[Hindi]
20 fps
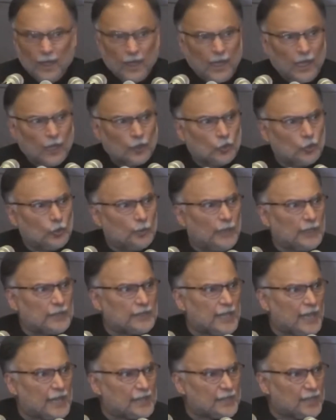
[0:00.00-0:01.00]
हकूमत
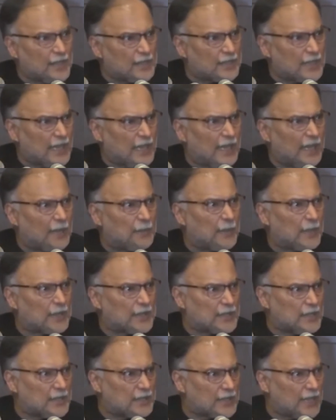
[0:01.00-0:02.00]
जैसे चाहे
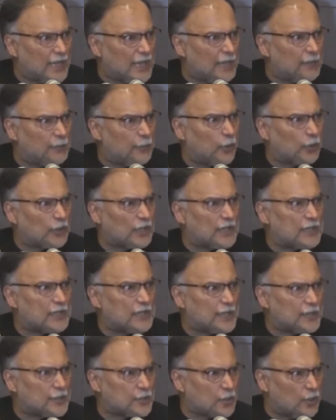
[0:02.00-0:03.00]
मर्जी चाहे वोटर्स
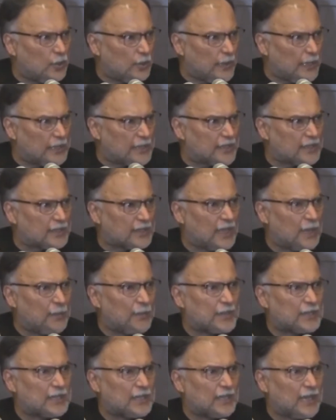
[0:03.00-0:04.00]
लिस्टों में जिसका
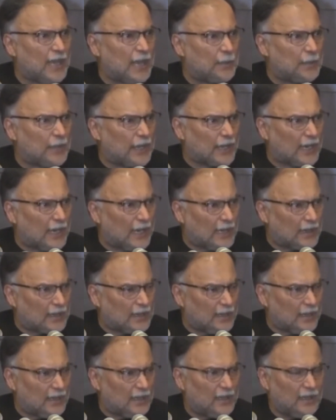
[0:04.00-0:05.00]
मर्जी नाम निकाल
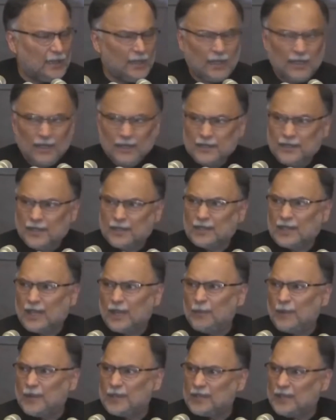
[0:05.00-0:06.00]
दे जिसका
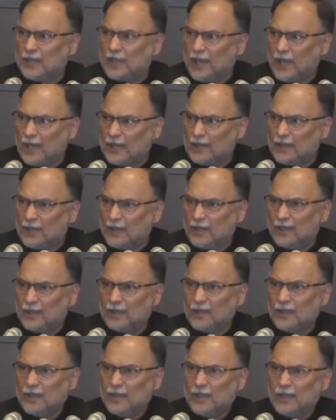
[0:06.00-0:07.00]
मर्जी डाल दे
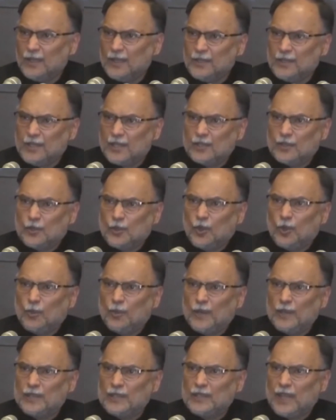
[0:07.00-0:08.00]
जिसको
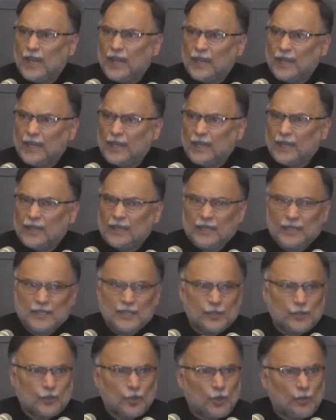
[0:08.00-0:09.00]
मर्जी आगे कर दे
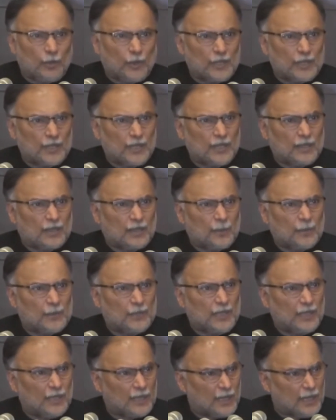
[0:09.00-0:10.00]
जिसको मर्जी
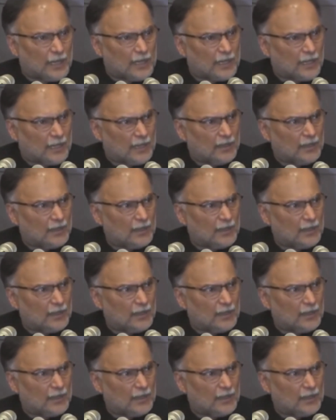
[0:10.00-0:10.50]
तब्दील कर दे